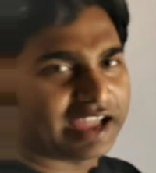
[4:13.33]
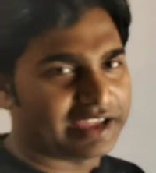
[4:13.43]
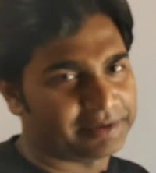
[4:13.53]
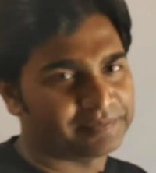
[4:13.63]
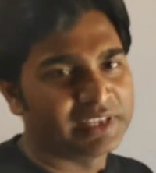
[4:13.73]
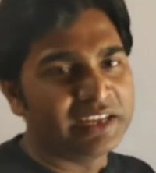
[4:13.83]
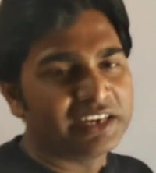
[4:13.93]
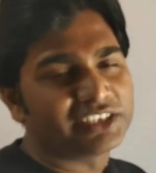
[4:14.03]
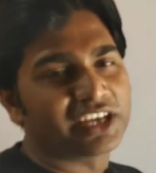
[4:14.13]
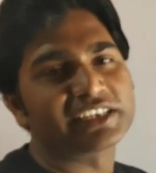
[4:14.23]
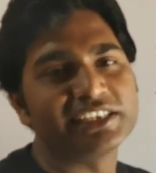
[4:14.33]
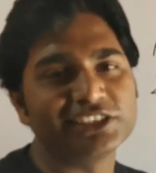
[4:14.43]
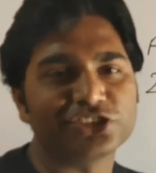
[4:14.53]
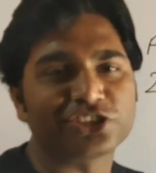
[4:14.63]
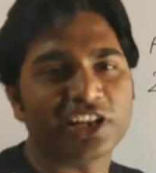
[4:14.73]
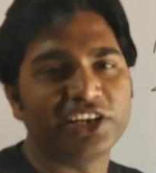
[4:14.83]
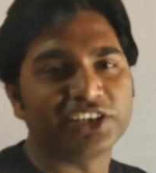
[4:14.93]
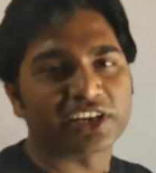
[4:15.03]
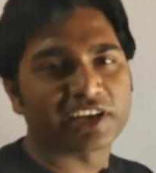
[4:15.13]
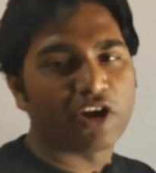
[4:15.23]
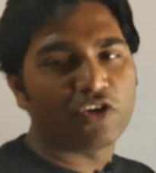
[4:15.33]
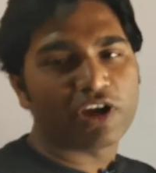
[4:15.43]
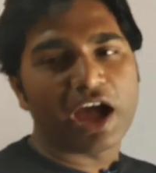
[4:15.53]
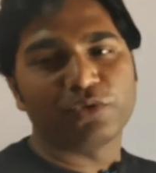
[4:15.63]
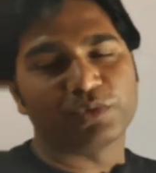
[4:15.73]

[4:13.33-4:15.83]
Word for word: का है टंकी जितने लीटर का होगा